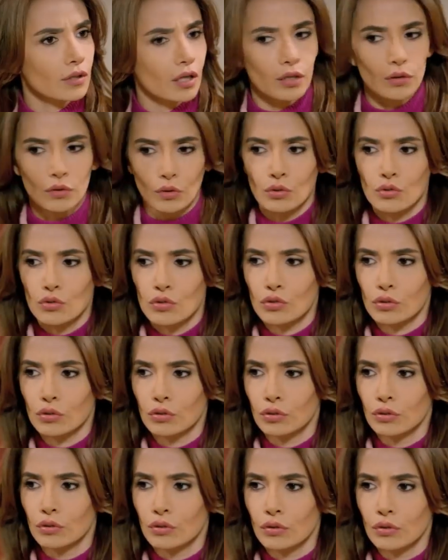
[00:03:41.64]
Yani konuştuk.
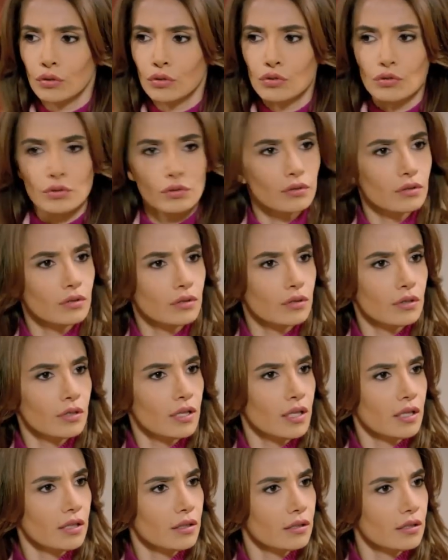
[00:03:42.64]
Konuştuk.
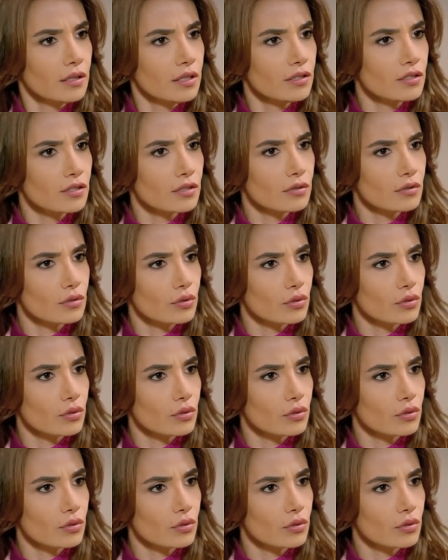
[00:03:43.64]
Niye? Ne için